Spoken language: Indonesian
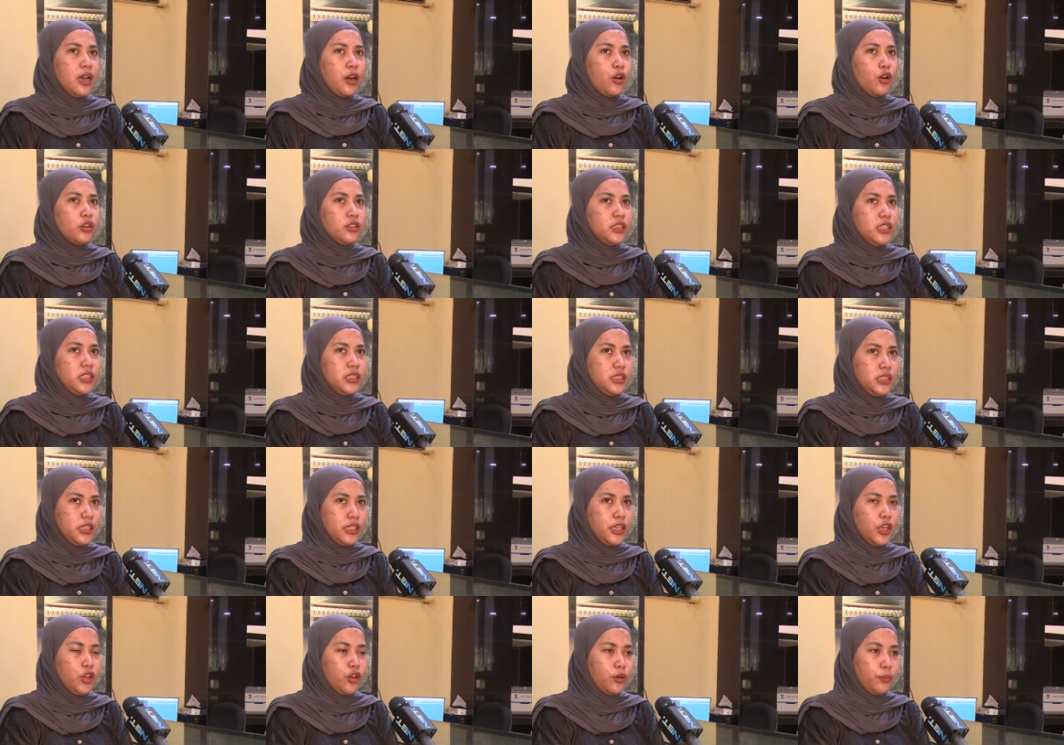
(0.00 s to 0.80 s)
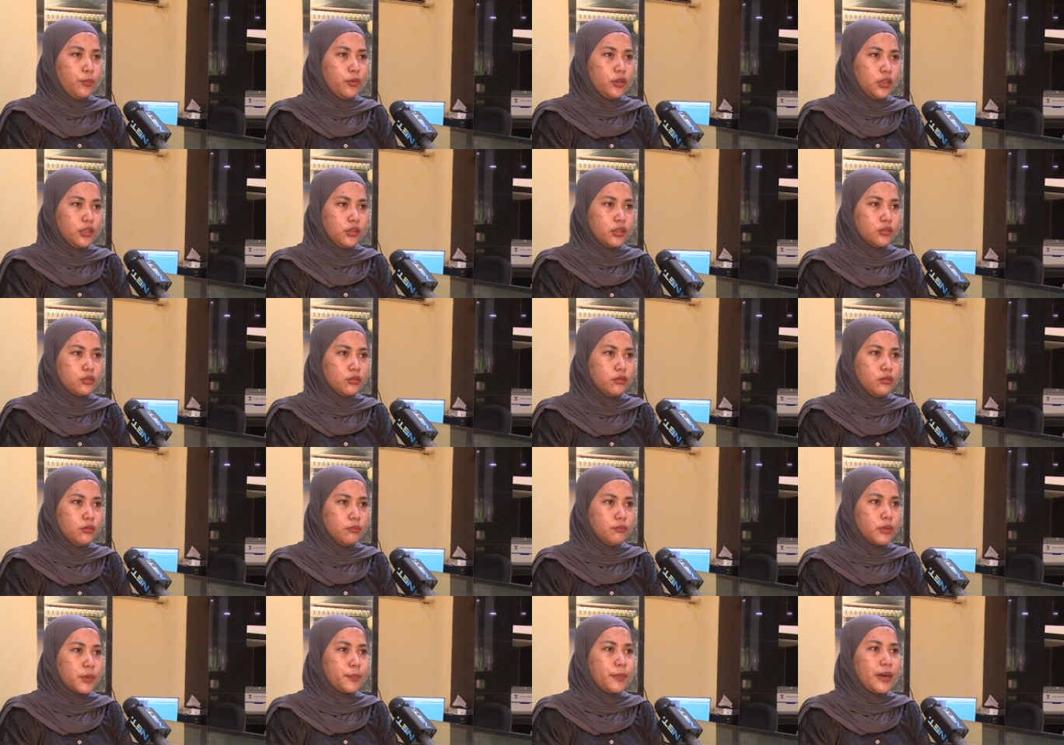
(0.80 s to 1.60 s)
kondisi geopolitik tuh
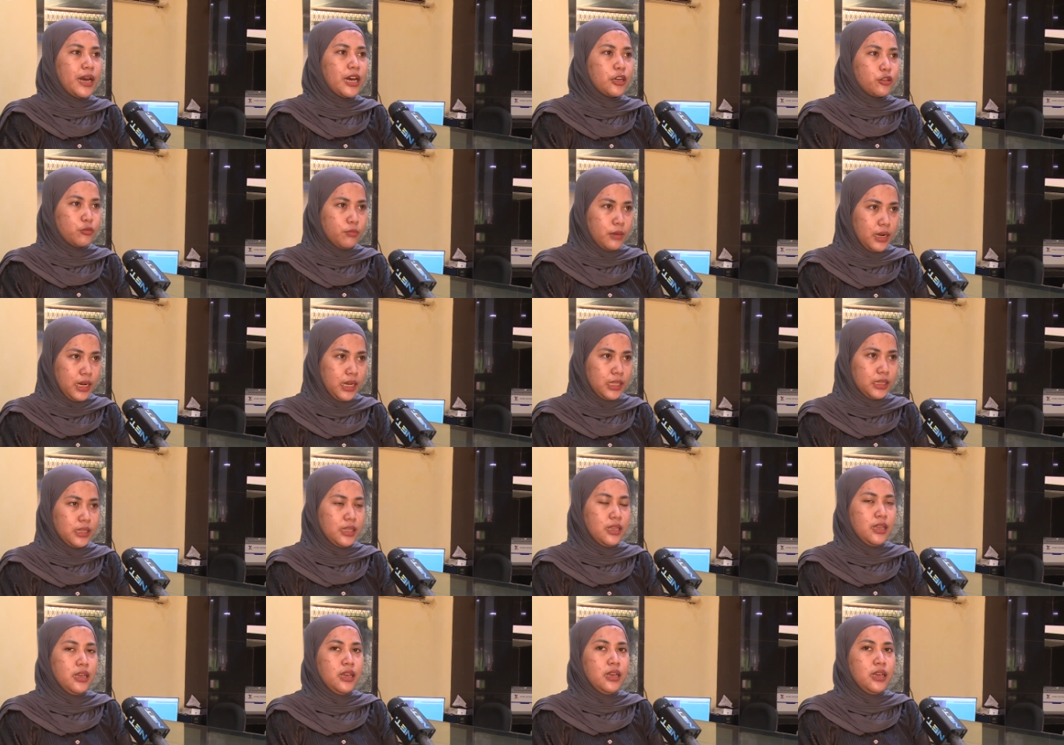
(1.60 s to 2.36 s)
berpengaruh banget.